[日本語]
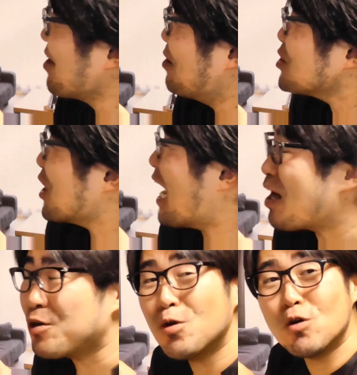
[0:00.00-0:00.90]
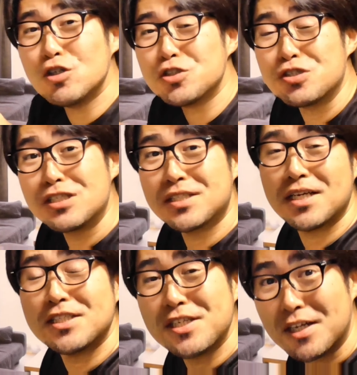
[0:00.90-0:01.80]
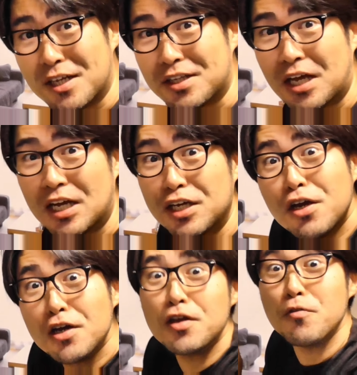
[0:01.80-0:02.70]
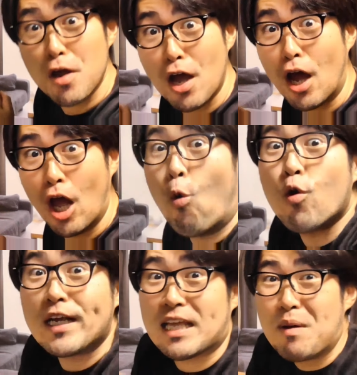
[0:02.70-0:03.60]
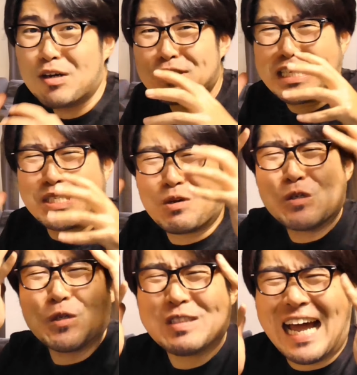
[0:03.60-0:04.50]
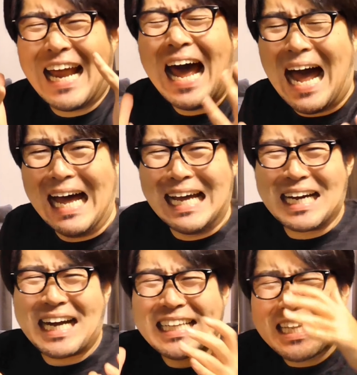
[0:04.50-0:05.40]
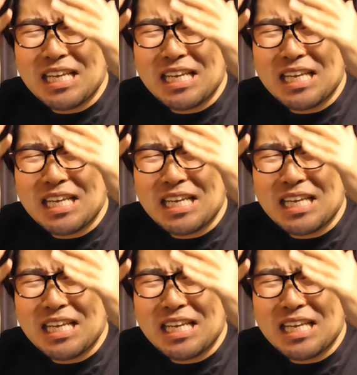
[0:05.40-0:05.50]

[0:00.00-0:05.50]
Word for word: この人161センチなんだって意外だよな。オーラ出まくってすごそうだから、勝